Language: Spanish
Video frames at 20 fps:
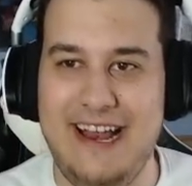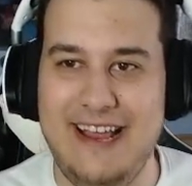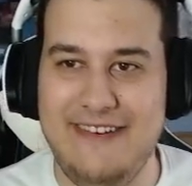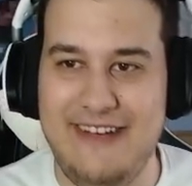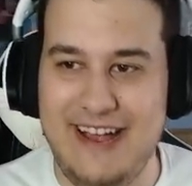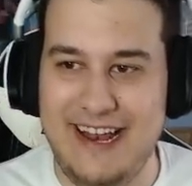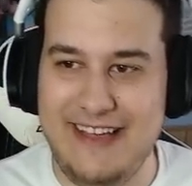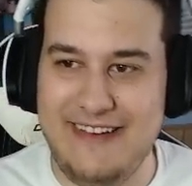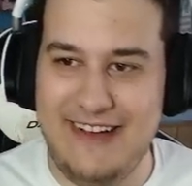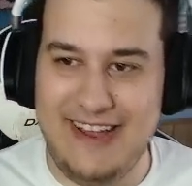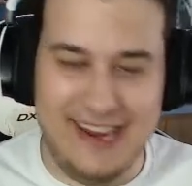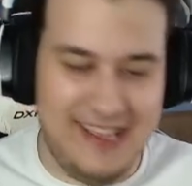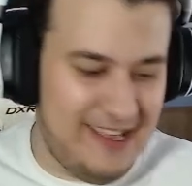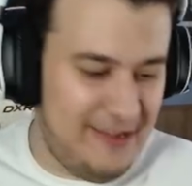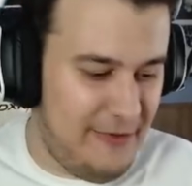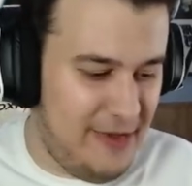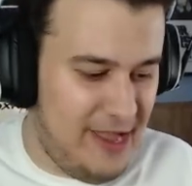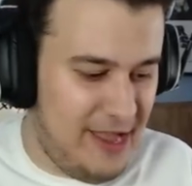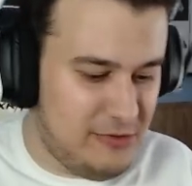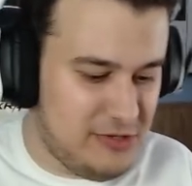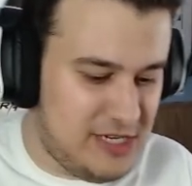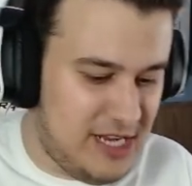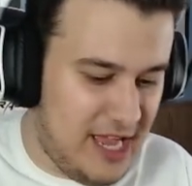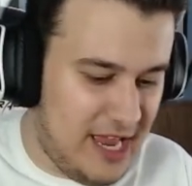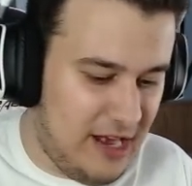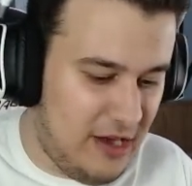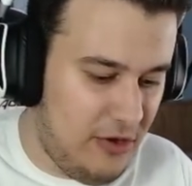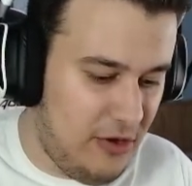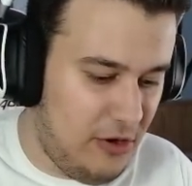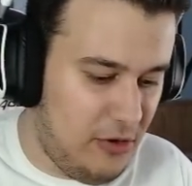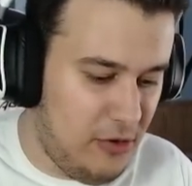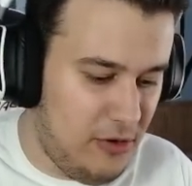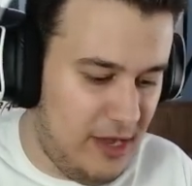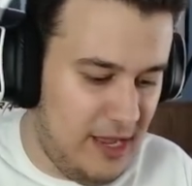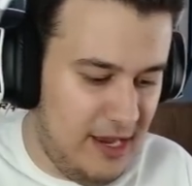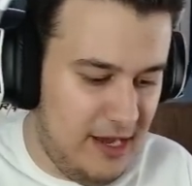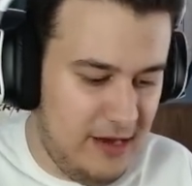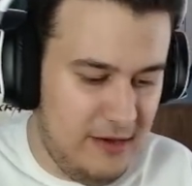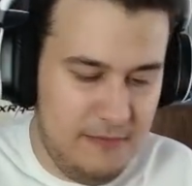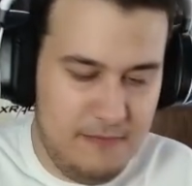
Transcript: vale, vale. Voy a buscarlo en Google.